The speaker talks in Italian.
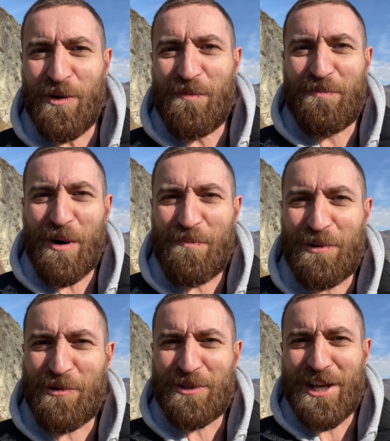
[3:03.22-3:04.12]
un po'
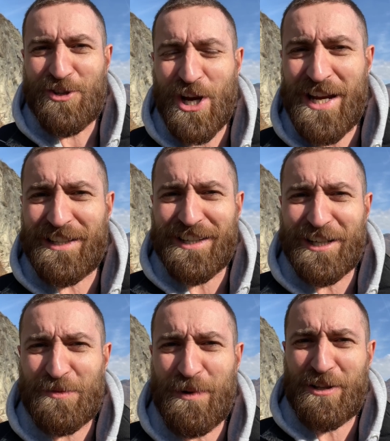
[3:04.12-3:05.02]
più decente
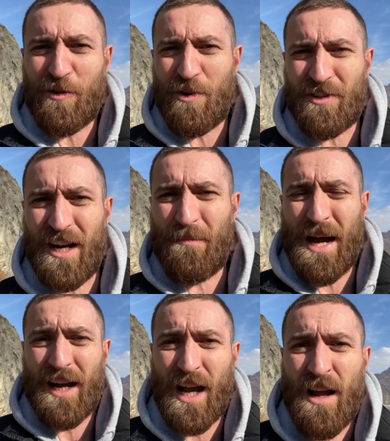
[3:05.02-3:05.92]
rispetto a quello della
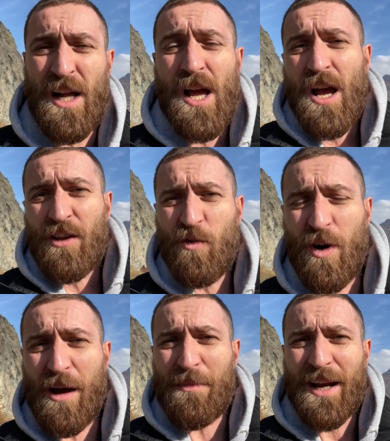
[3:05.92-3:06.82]
banca.
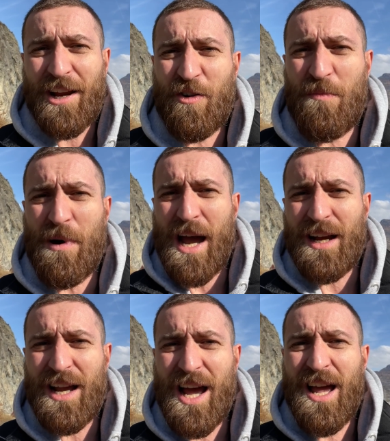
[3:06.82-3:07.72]
Nulla, mi reco in
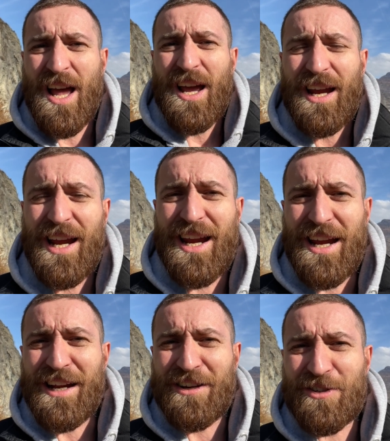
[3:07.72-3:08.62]
banca
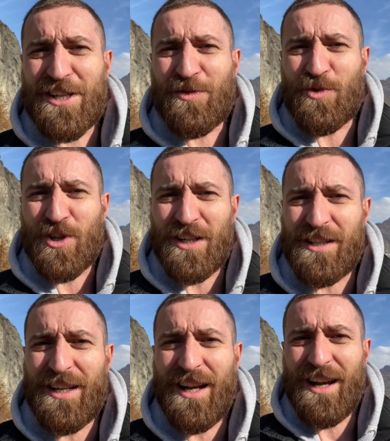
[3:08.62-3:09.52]
e cosa
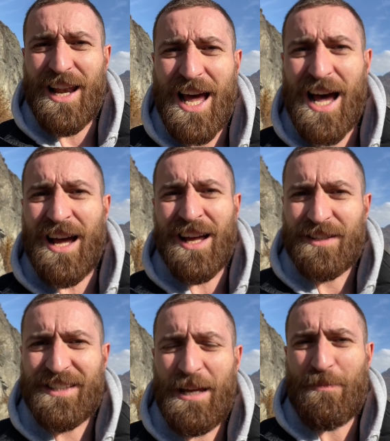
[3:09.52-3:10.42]
succede? La
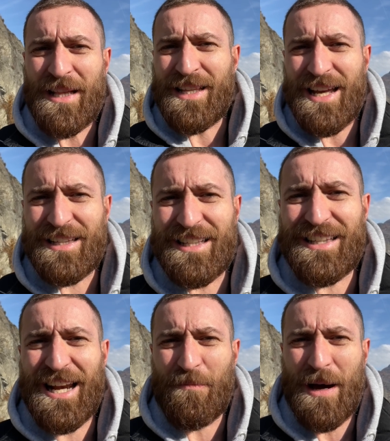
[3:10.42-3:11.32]
dipendente
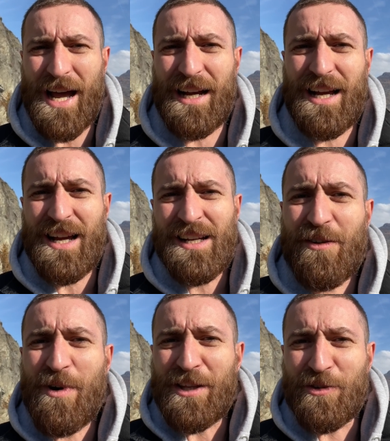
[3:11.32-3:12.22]
della banca,
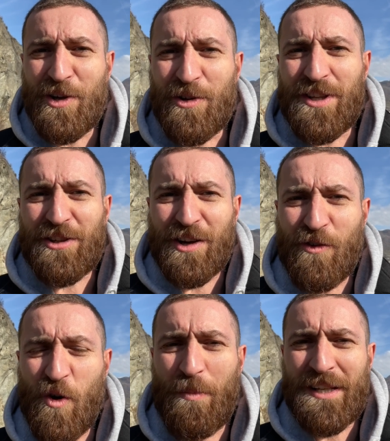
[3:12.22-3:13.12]
quando io gli ho detto che
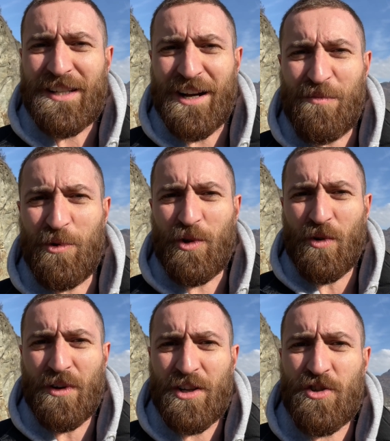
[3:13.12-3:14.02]
volevo passare al
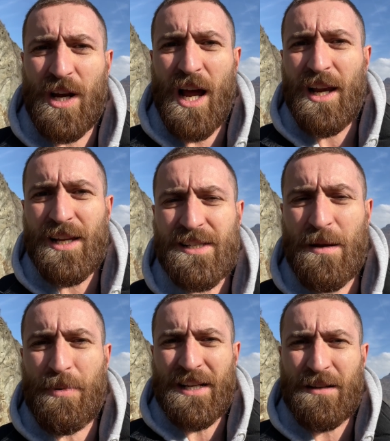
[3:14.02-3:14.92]
mutuo regionale, si è
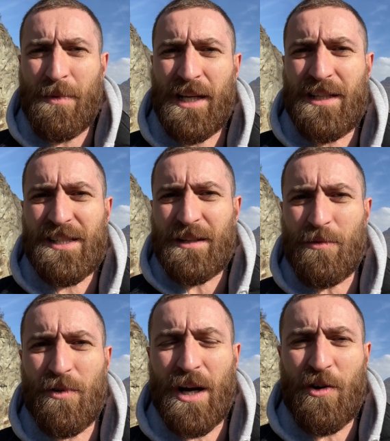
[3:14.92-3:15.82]
presa
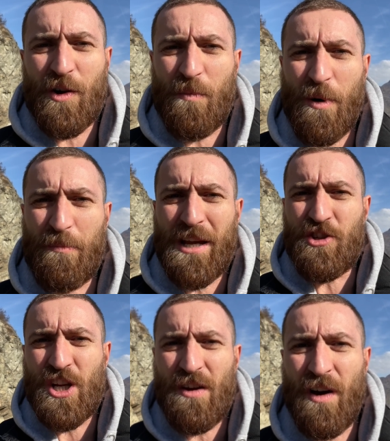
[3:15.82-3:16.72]
malissimo, ancora un po'
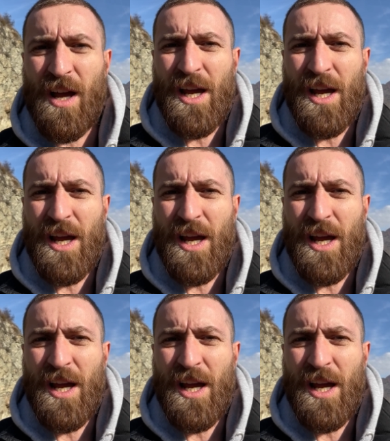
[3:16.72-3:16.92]
piangeva